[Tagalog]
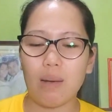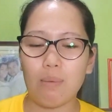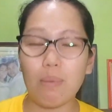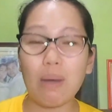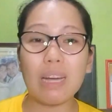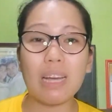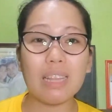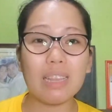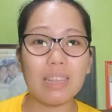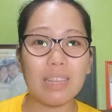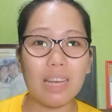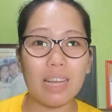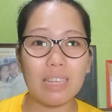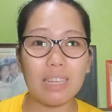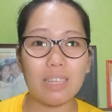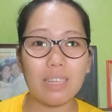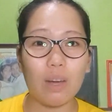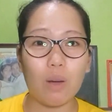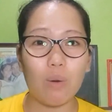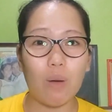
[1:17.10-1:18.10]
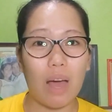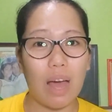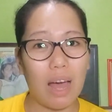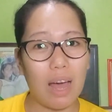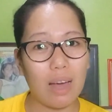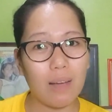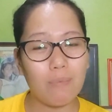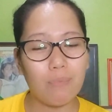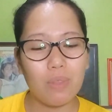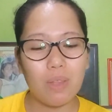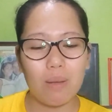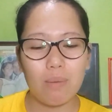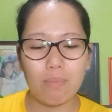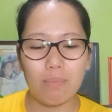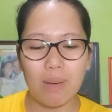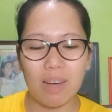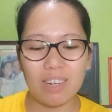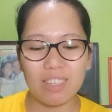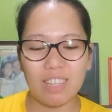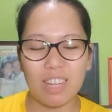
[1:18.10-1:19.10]
maganda na daw ang
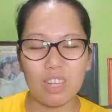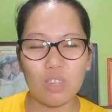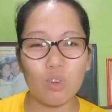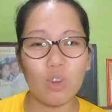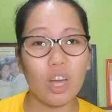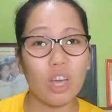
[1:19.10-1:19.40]
bag na ito.